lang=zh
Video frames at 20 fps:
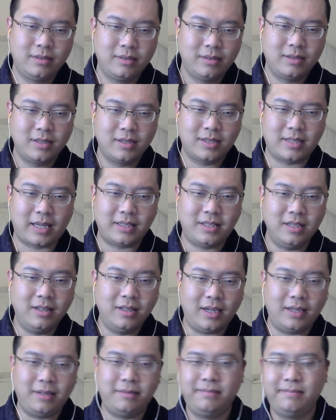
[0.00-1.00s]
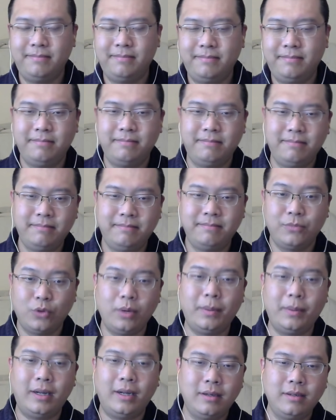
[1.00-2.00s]
撒清单，对
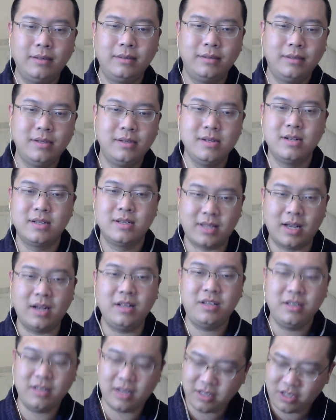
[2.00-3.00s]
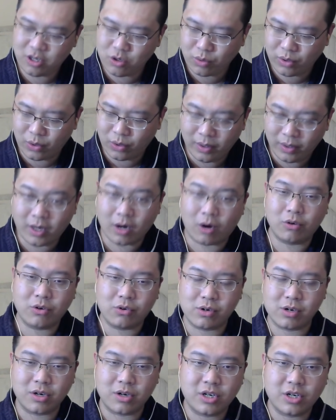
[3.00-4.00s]
吧？三个清单，其中有一条就
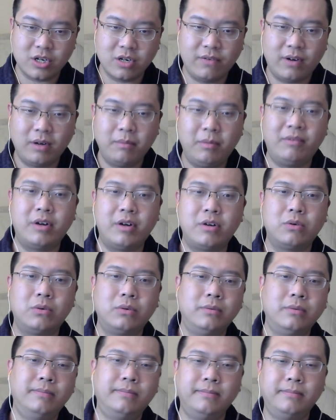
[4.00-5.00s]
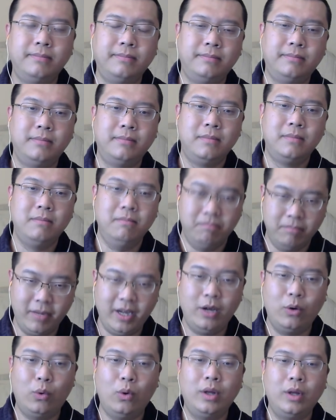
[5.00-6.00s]
是释放孟晚舟。
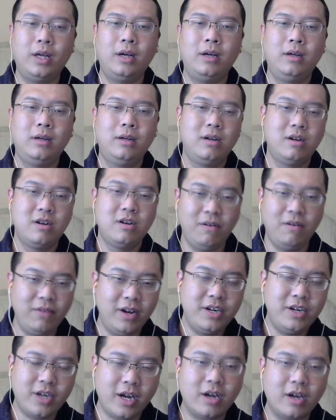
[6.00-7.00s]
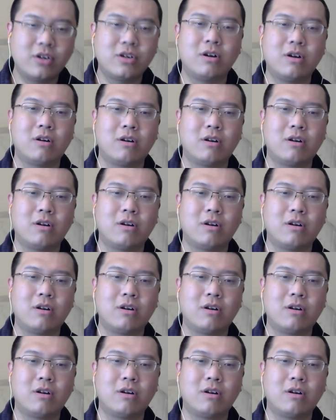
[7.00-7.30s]
美国呢，认为这个事儿